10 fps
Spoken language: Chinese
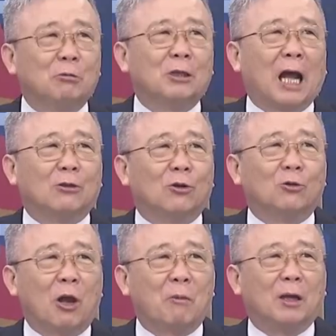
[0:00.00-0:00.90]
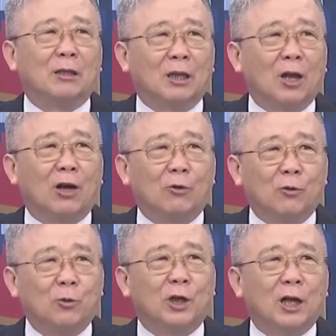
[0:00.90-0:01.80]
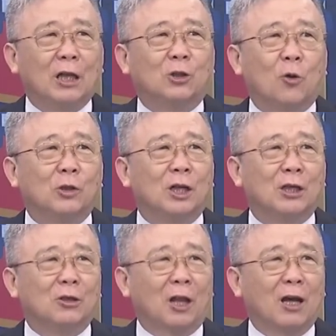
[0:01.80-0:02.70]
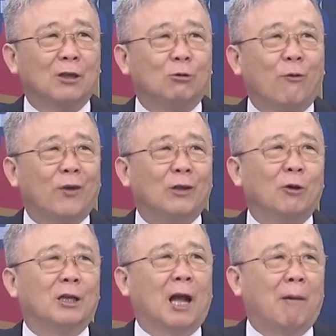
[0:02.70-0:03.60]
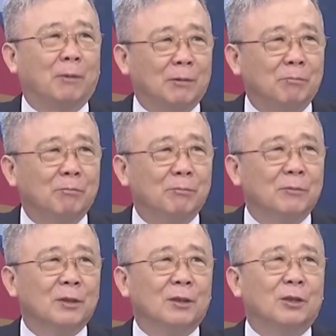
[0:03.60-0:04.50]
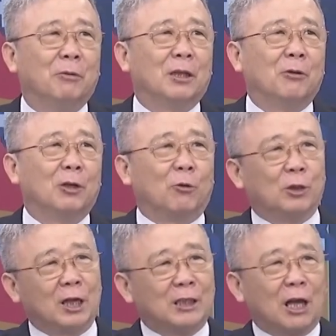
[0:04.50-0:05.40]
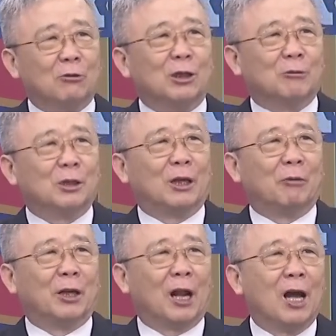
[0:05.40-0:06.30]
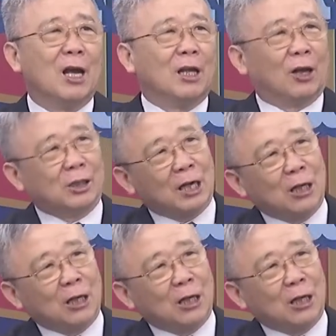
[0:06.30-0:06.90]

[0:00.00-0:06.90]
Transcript: 是打这种算盘？等到乌克兰重建的时候，他可以去分一块大饼，对不对？因为我现在加入你们这边啦，然后将来